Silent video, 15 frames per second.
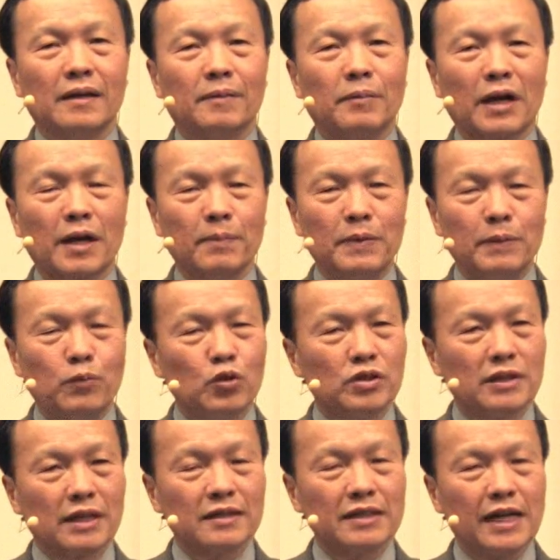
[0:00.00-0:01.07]
พระคัมภีร์พูด
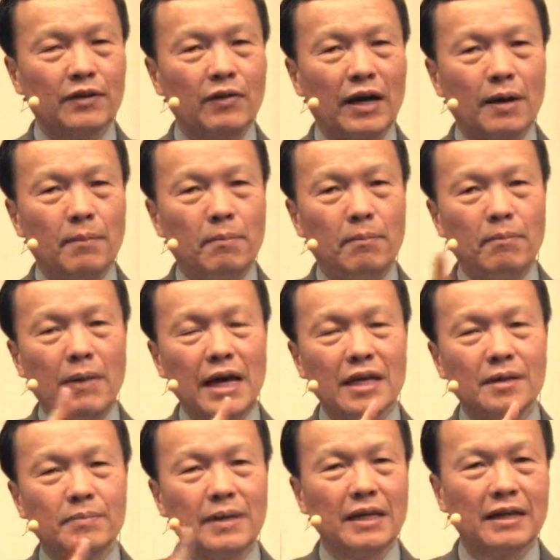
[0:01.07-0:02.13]
ชัดเจนว่าไม่
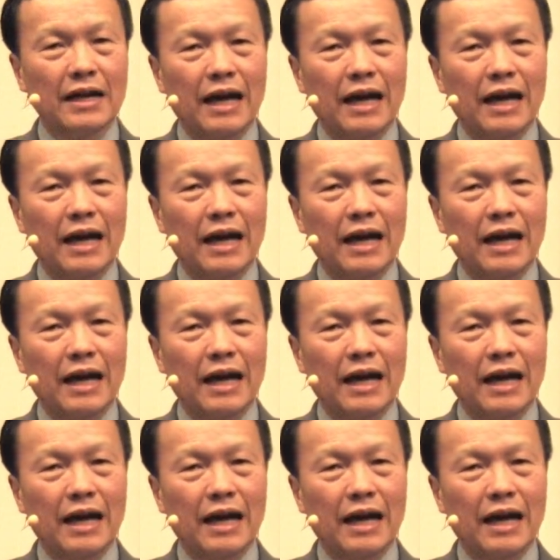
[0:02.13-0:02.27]
มี